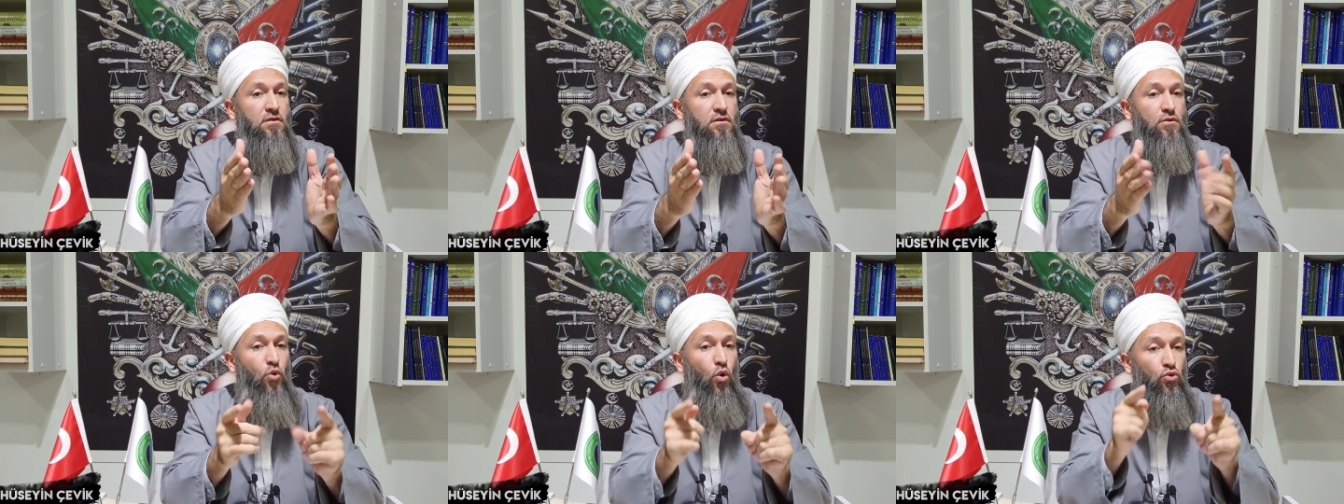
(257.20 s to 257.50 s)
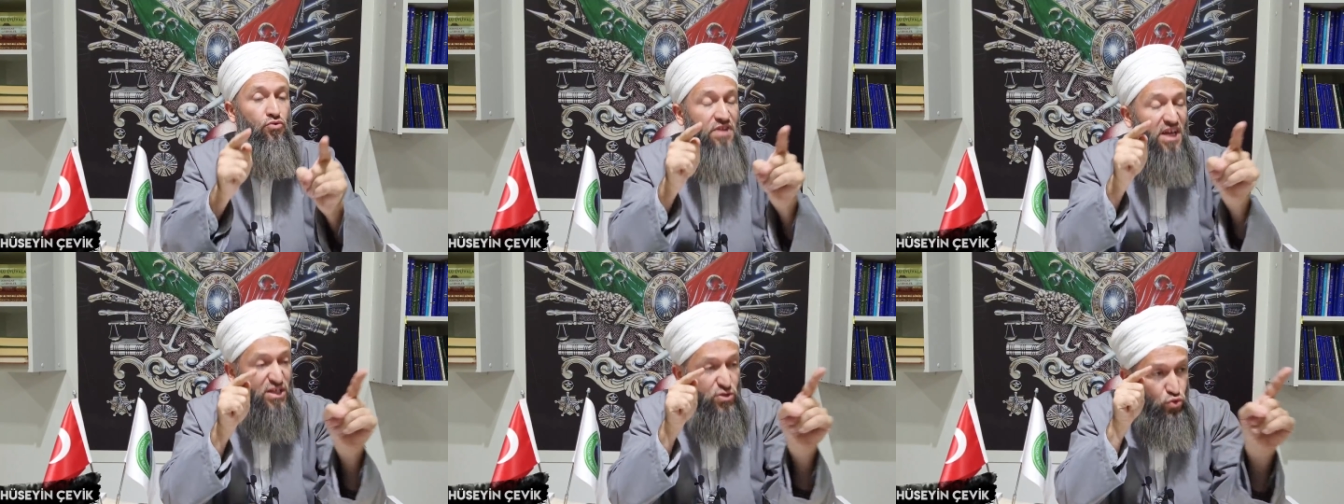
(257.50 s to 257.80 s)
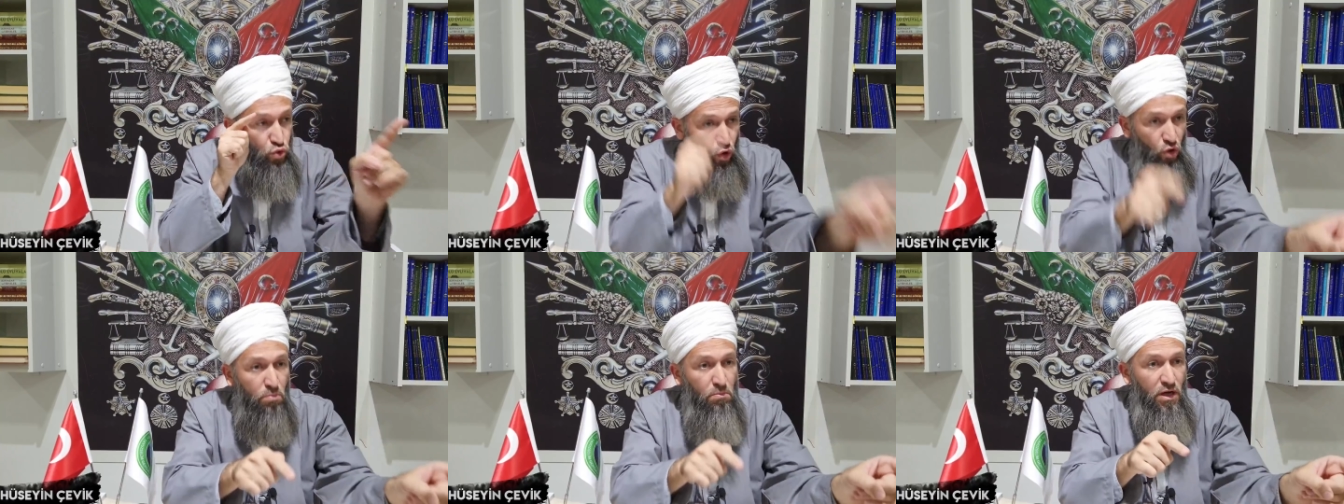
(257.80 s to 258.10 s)
Onlar
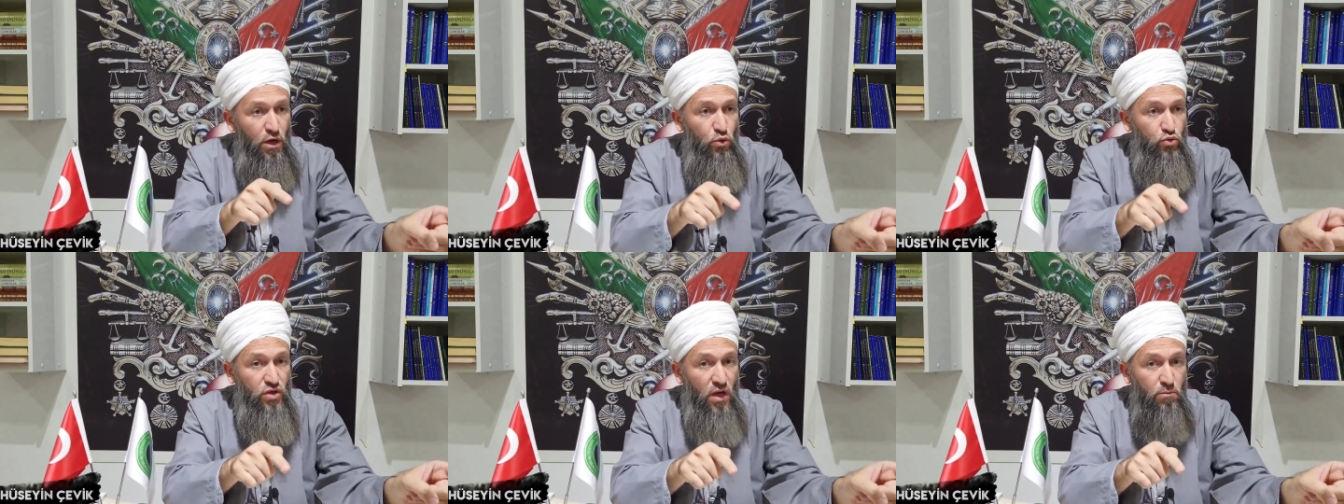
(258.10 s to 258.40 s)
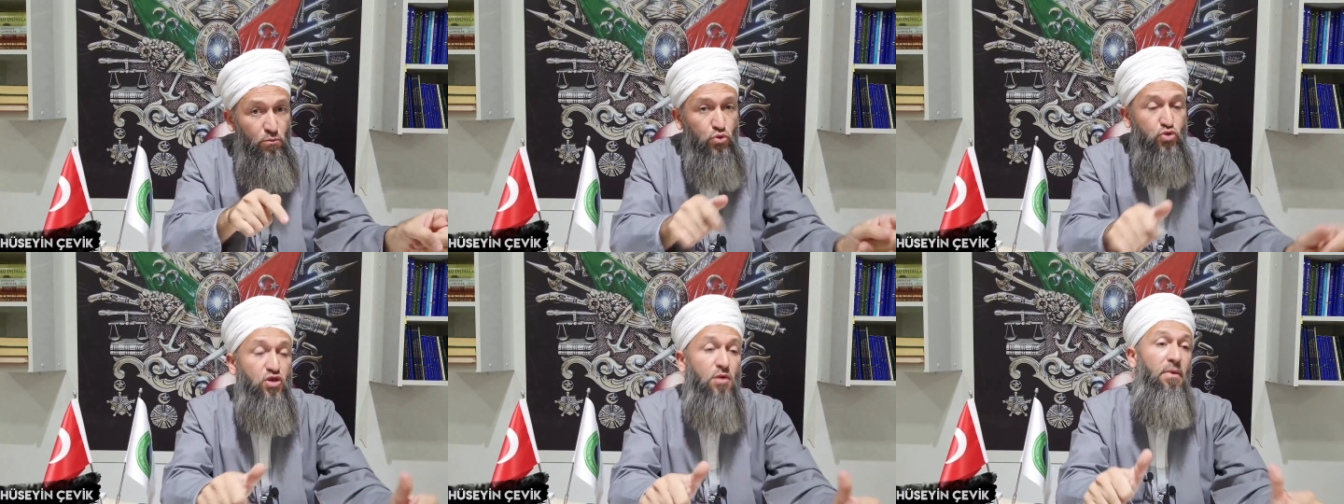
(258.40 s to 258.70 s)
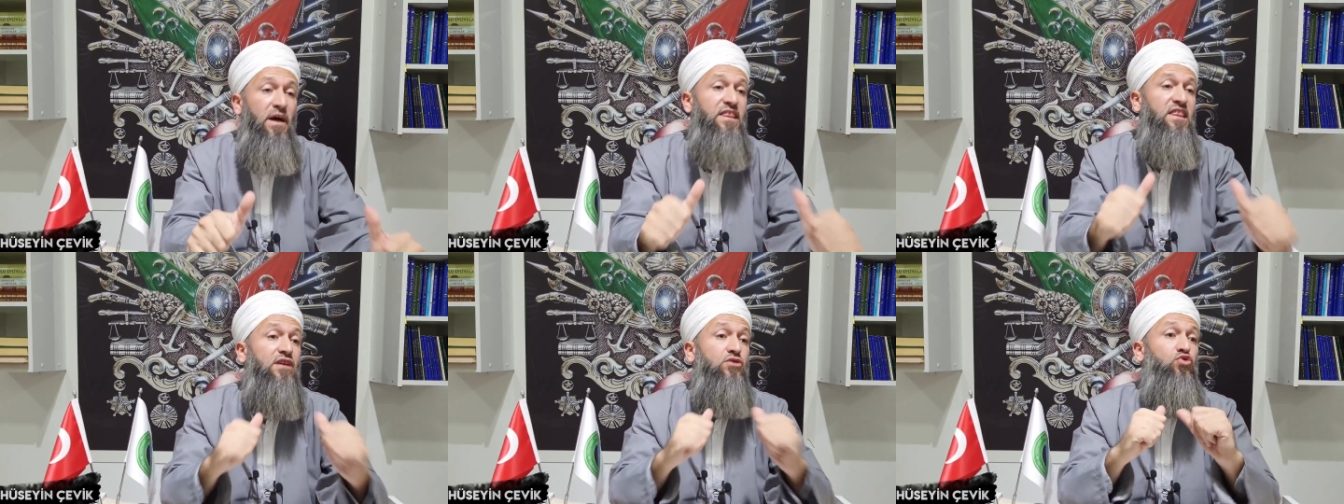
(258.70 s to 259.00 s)
soyunmaya utanmıyorsa
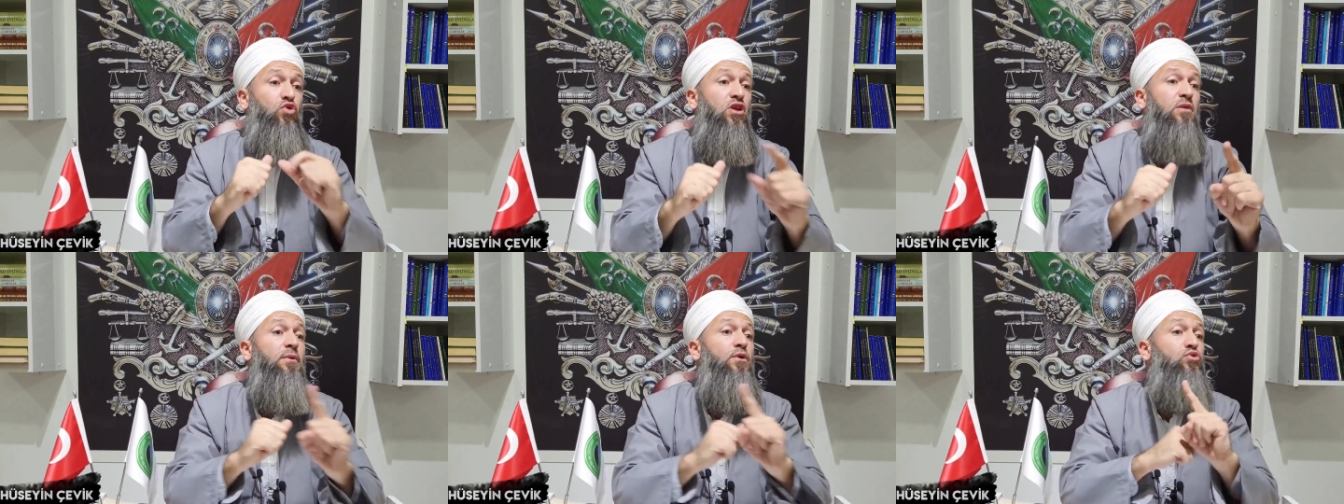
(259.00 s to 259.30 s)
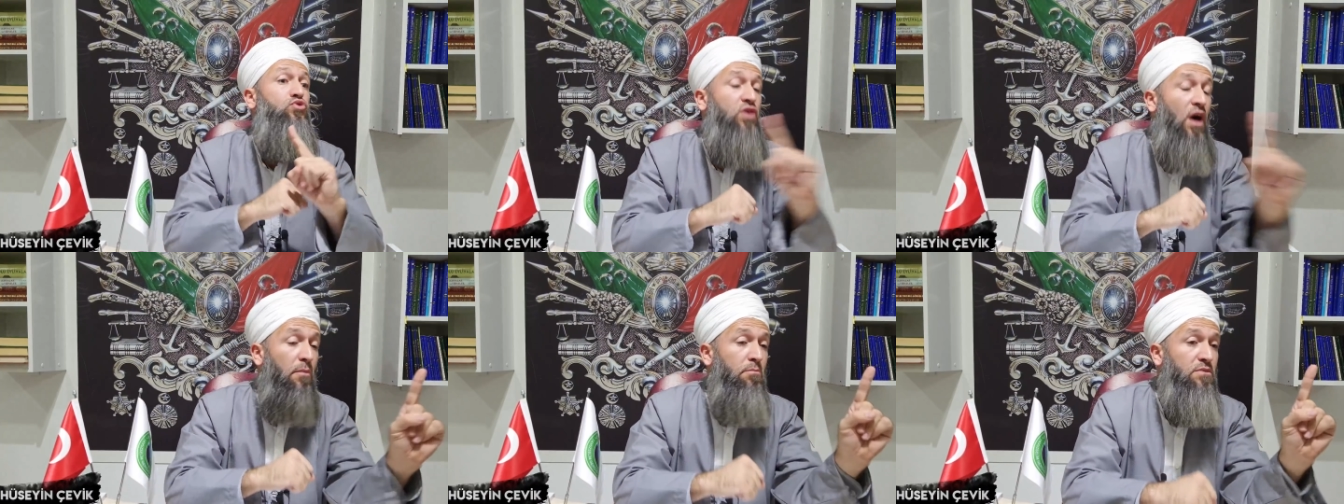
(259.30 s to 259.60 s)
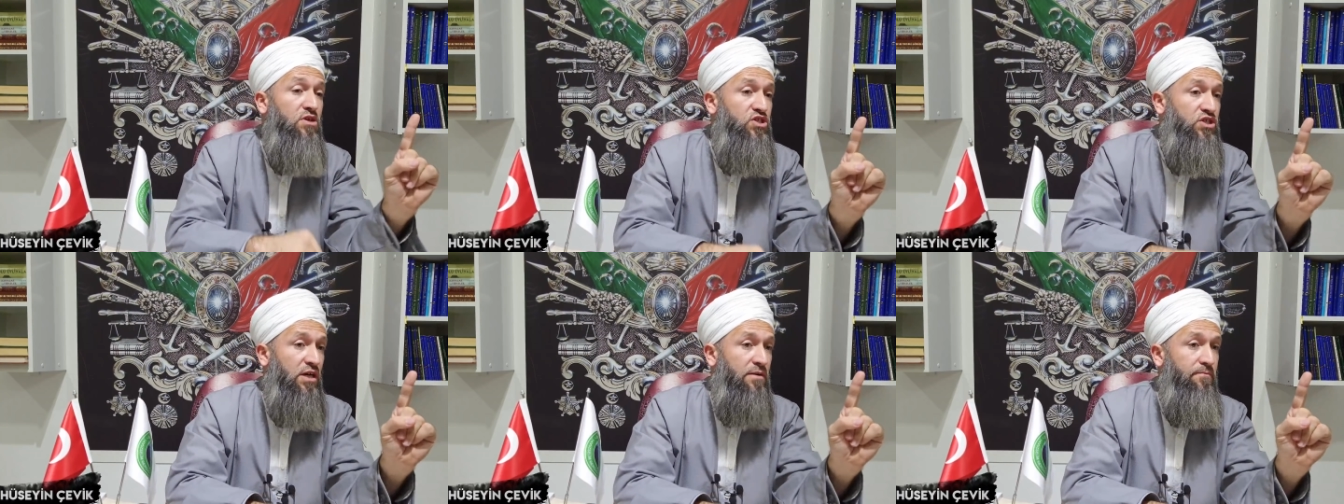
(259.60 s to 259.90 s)
ben de söylemeye
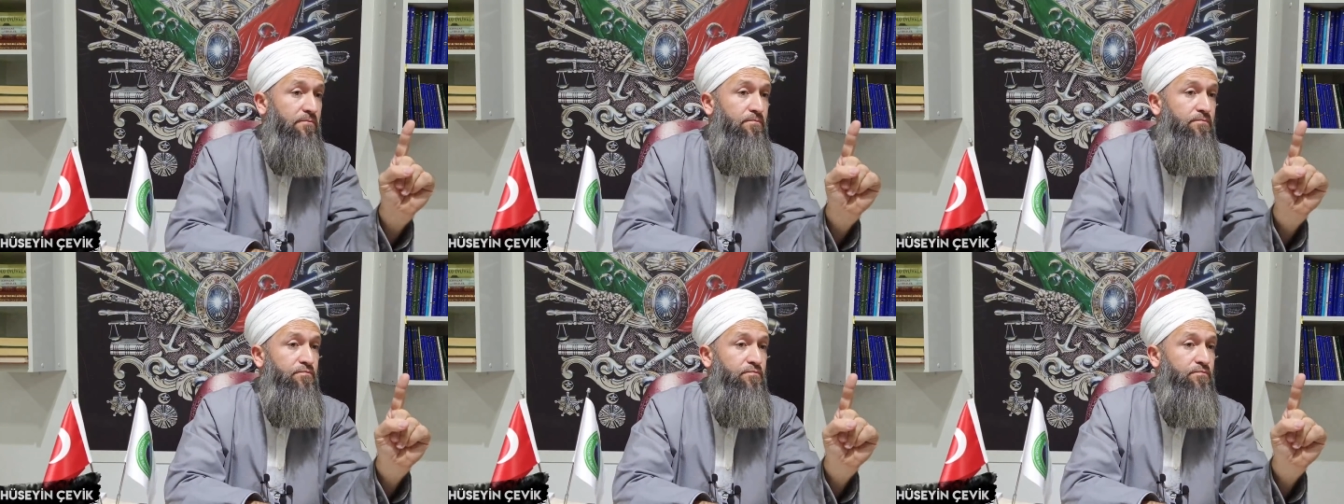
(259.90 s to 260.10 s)
utanmayacağım.